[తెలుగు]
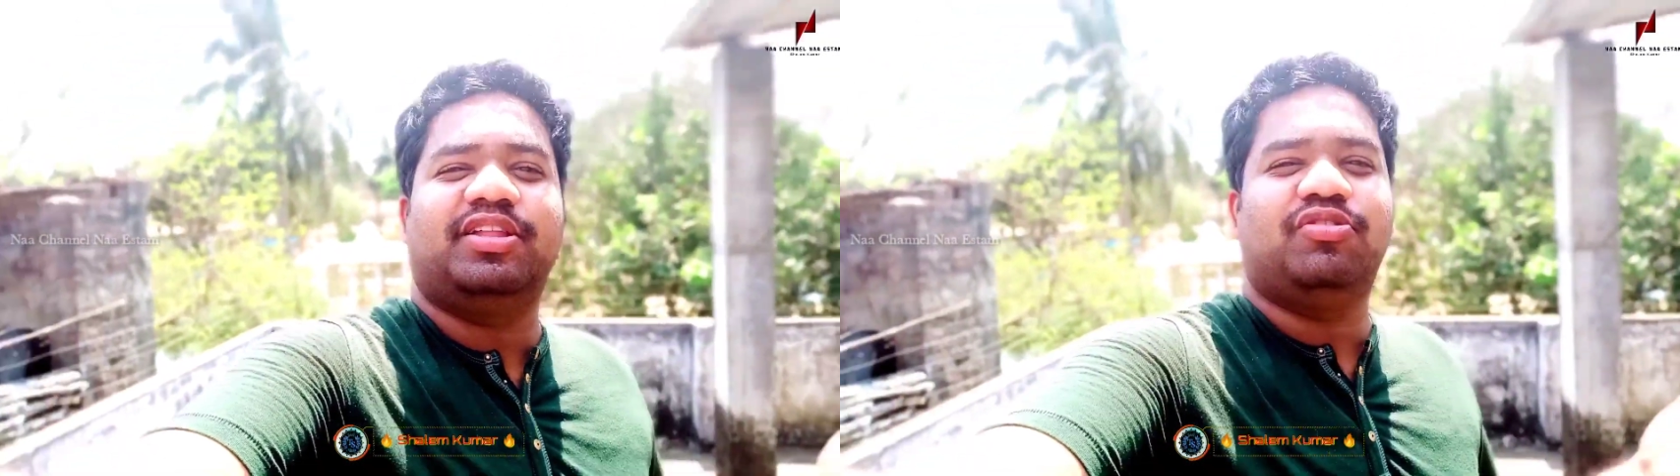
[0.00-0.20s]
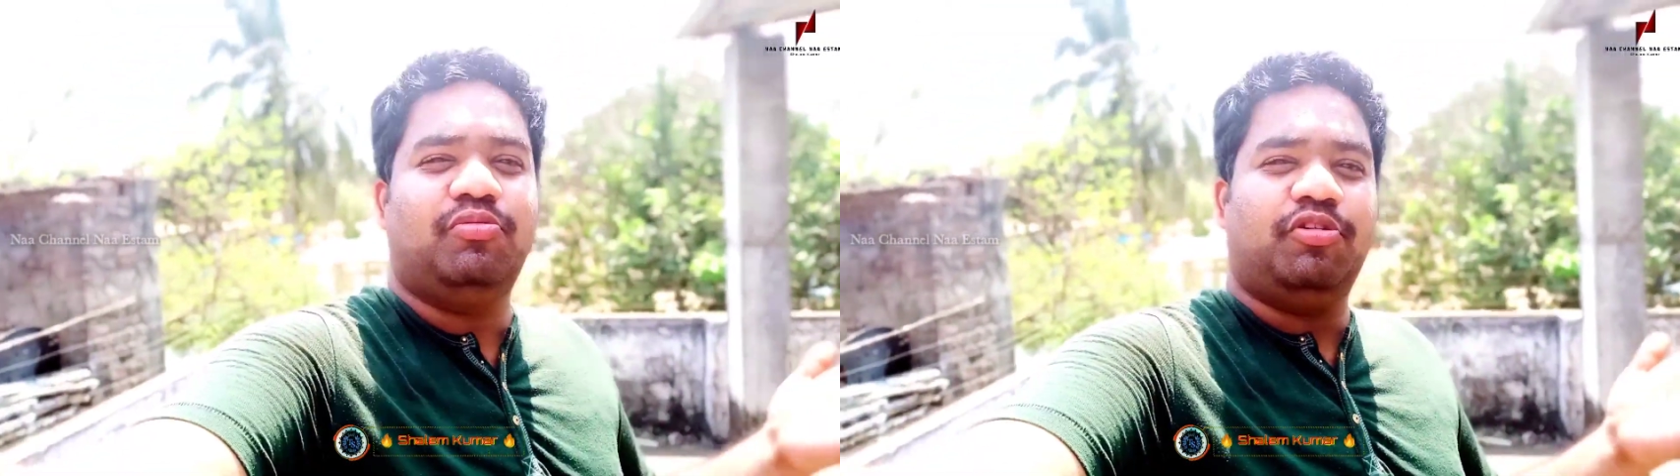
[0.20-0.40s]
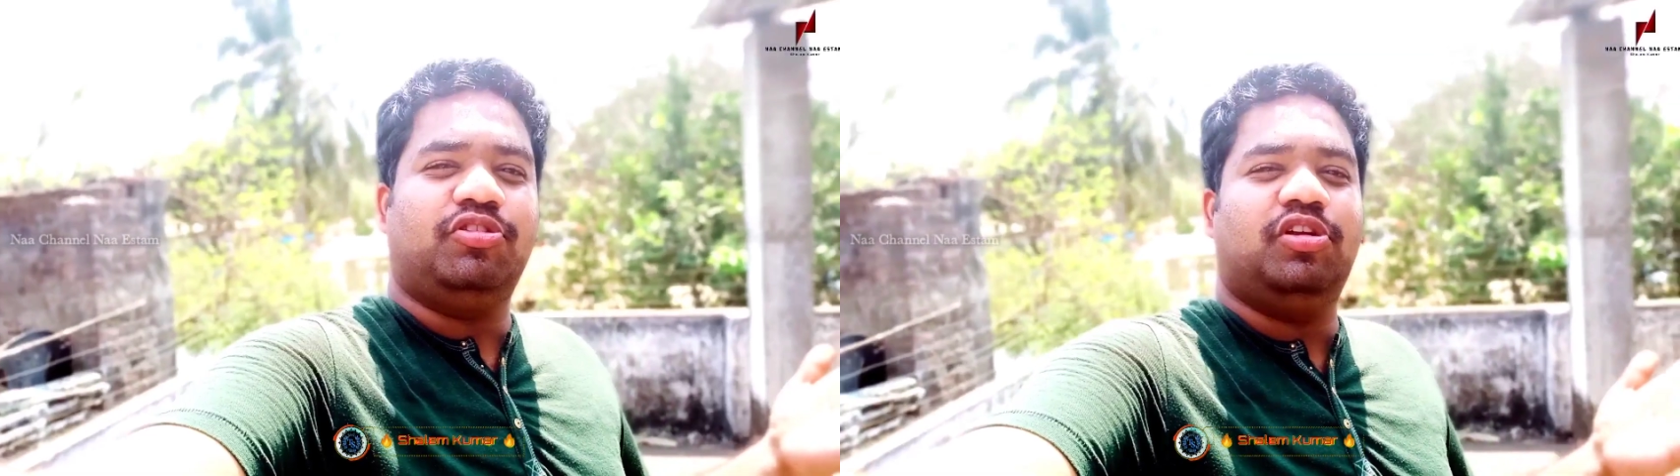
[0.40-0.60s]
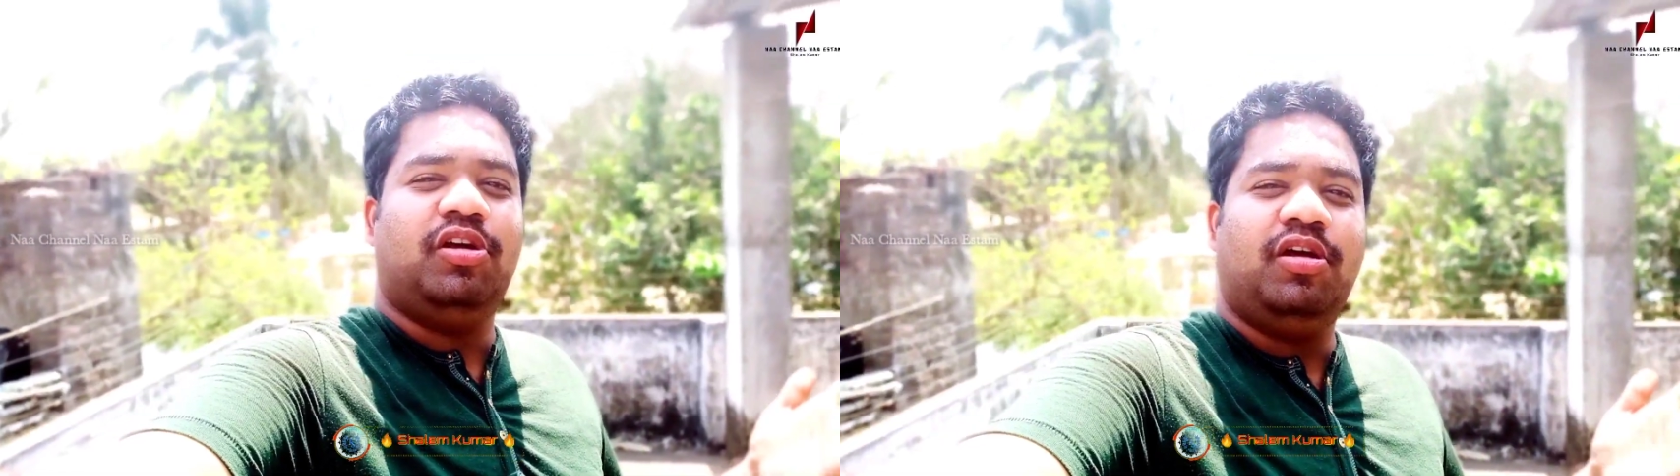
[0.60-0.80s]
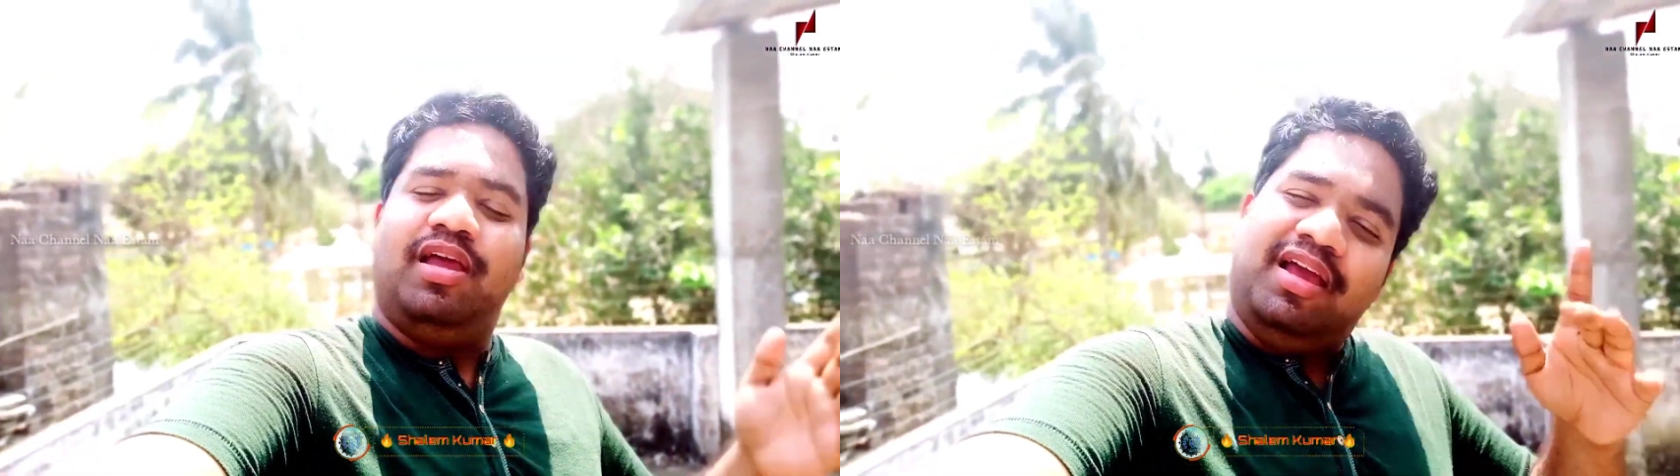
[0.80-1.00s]
ఉండిపోతుందో
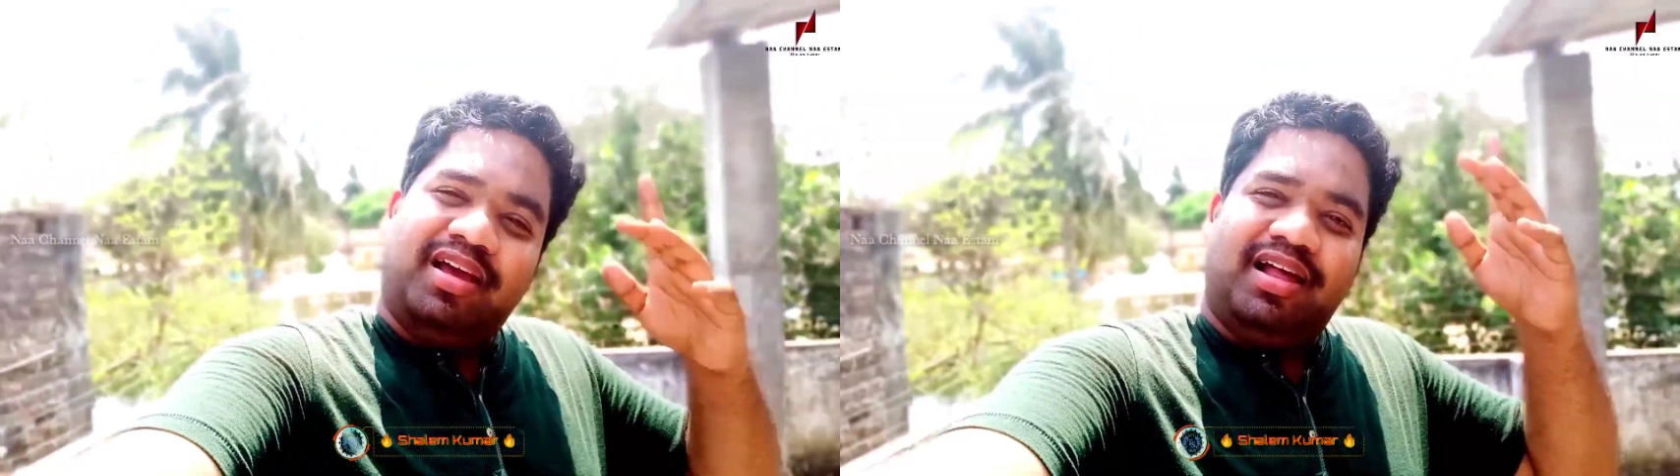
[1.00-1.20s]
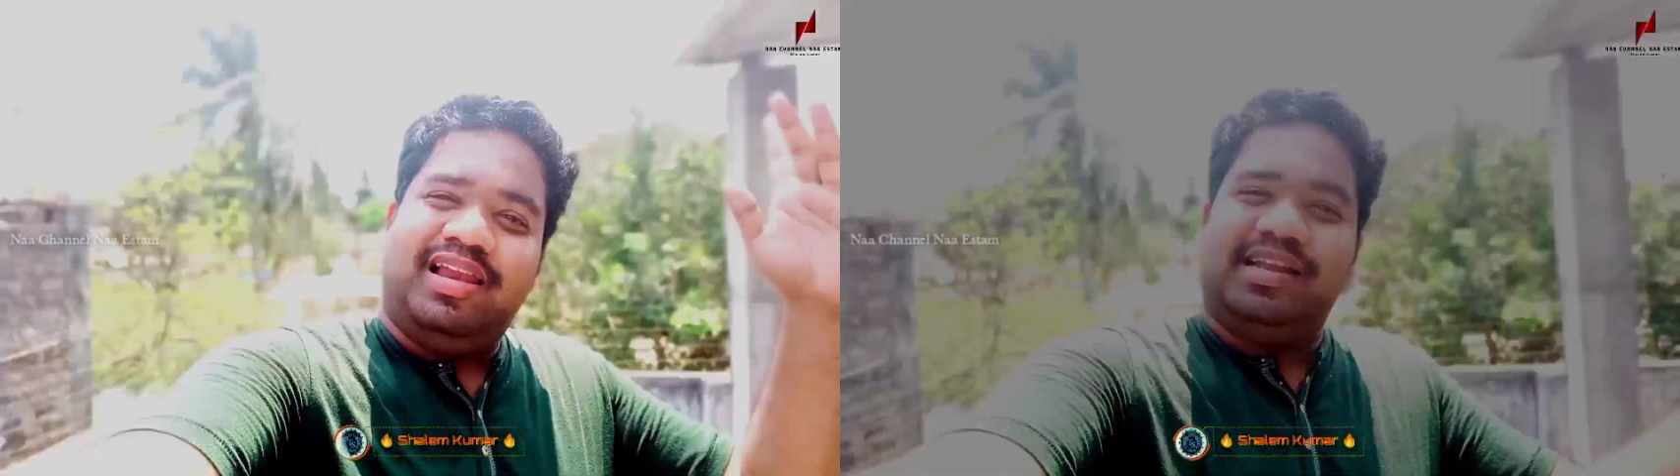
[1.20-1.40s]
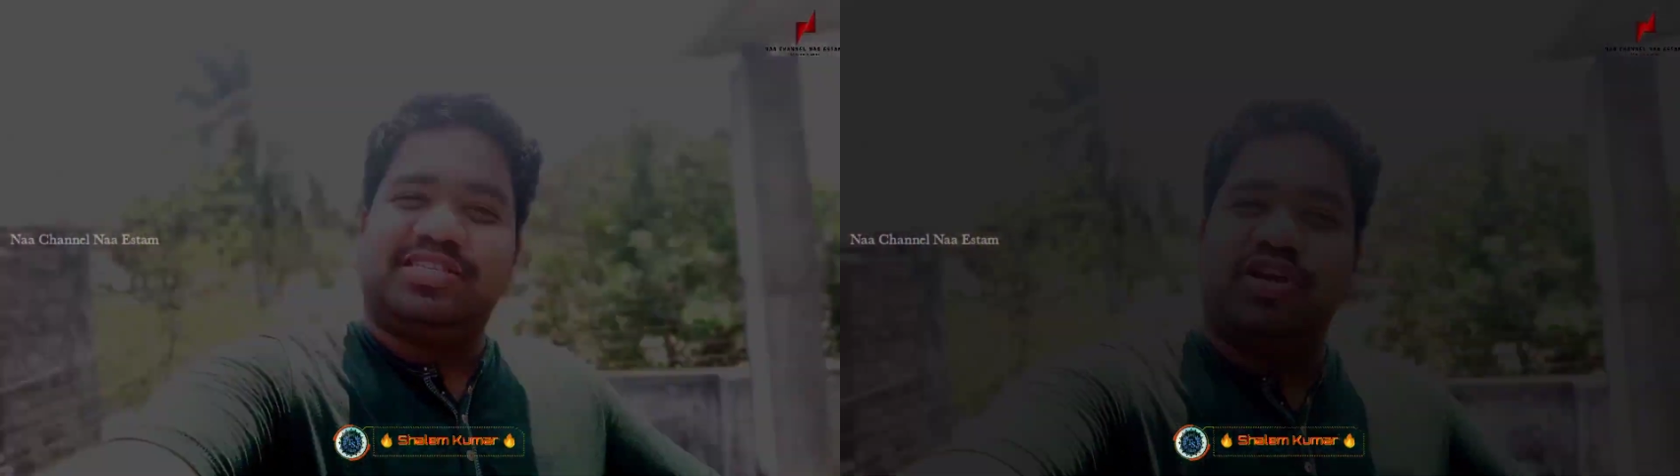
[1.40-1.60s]
లెట్స్